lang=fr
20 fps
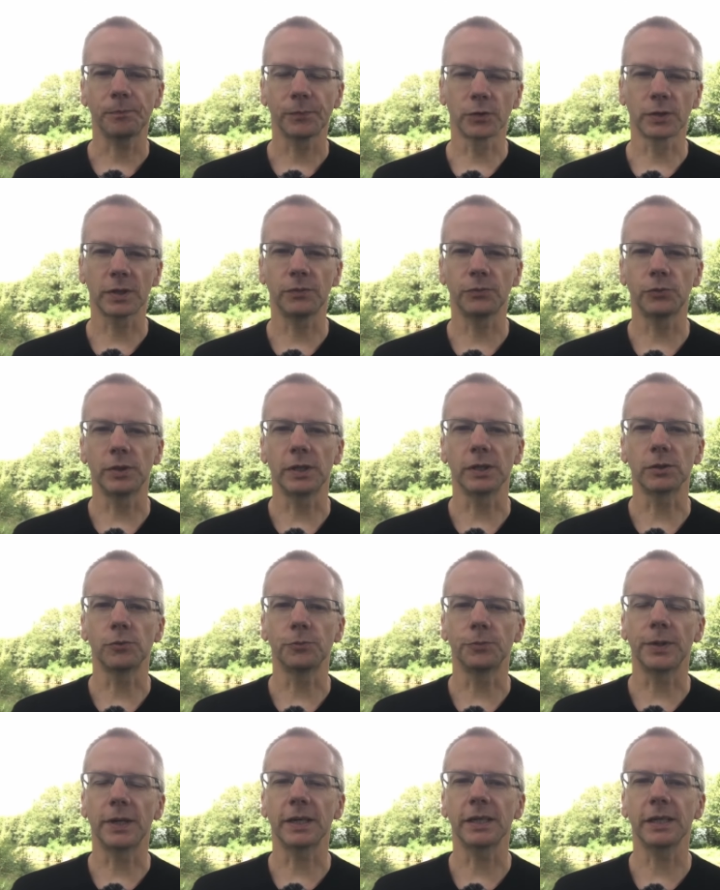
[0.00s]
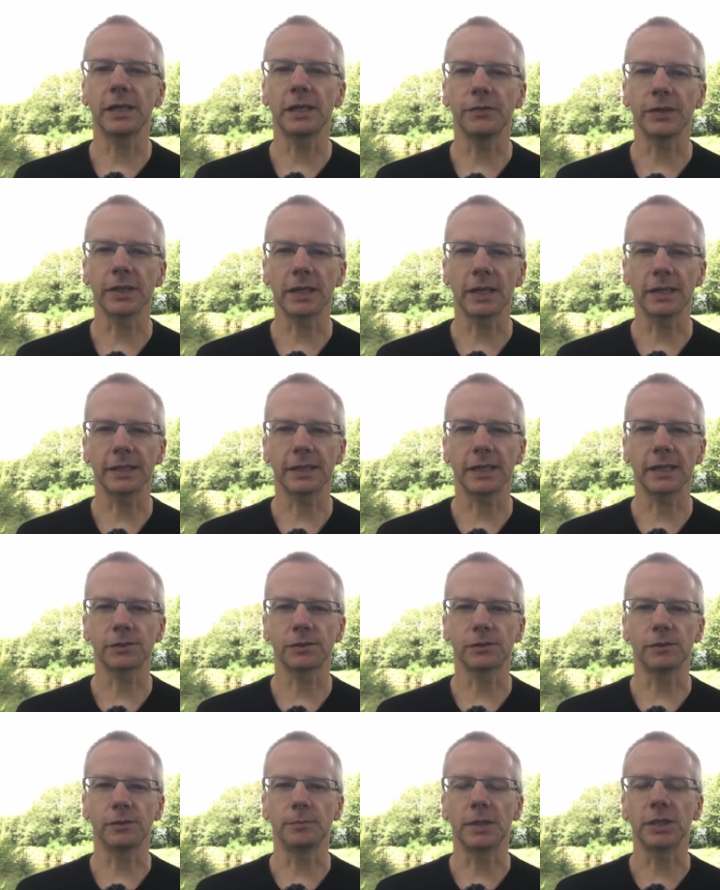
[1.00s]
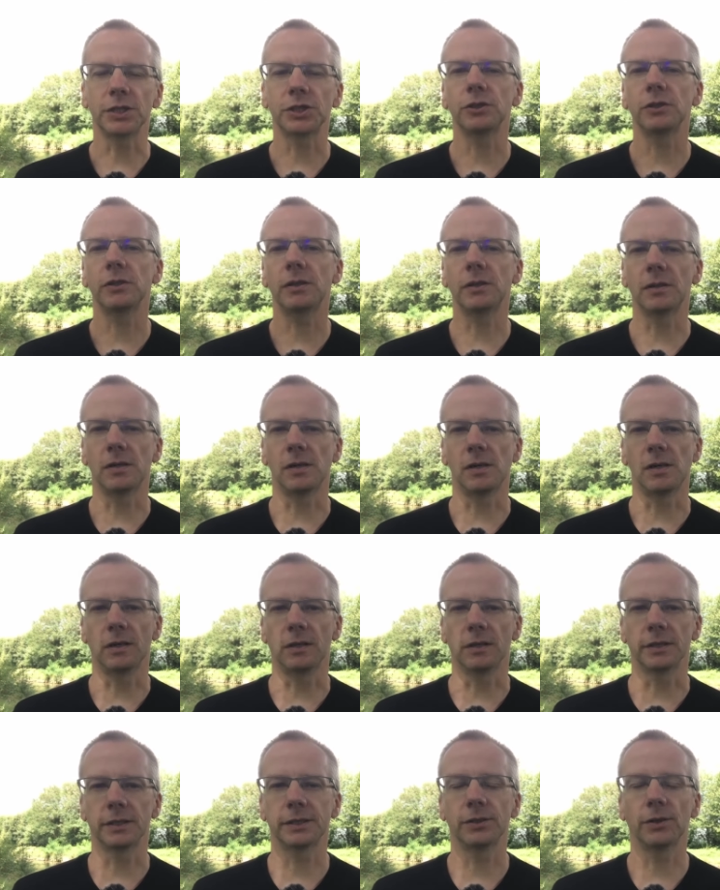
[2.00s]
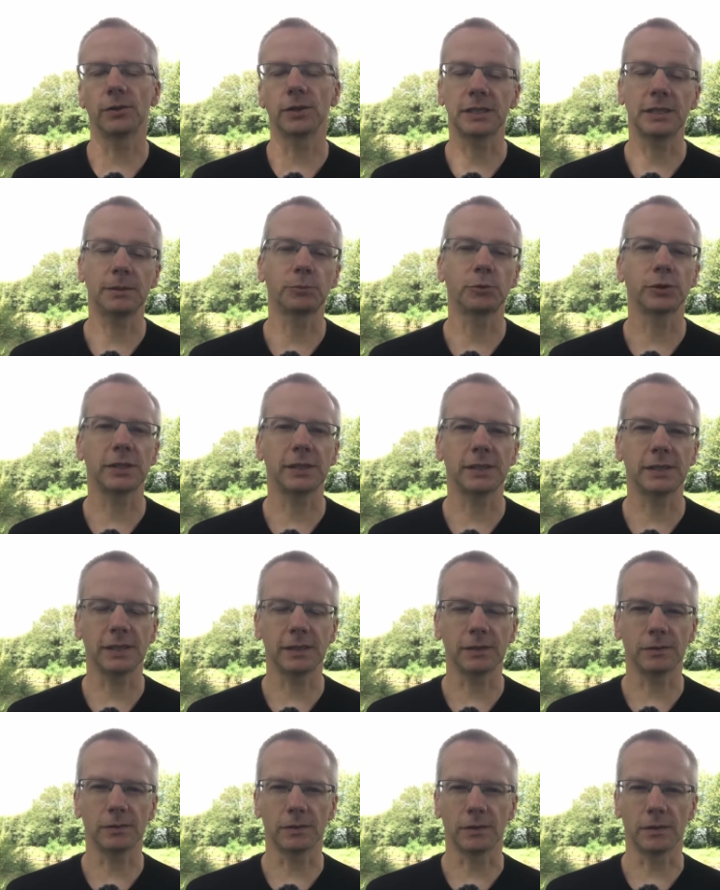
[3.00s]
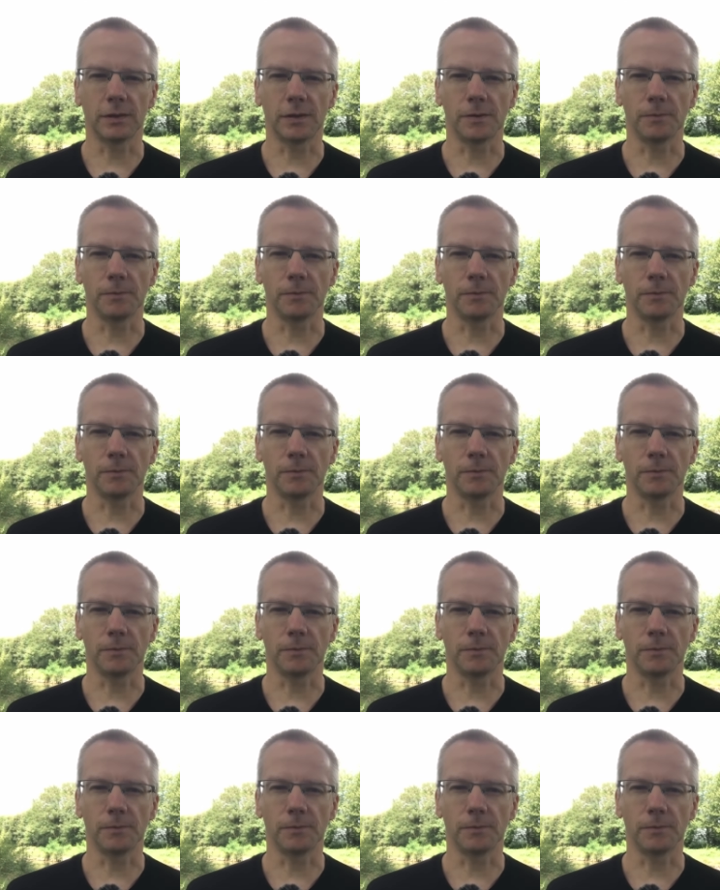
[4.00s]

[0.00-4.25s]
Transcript: donc il faut la comparer avec la carte majeure sans réciprocité euh,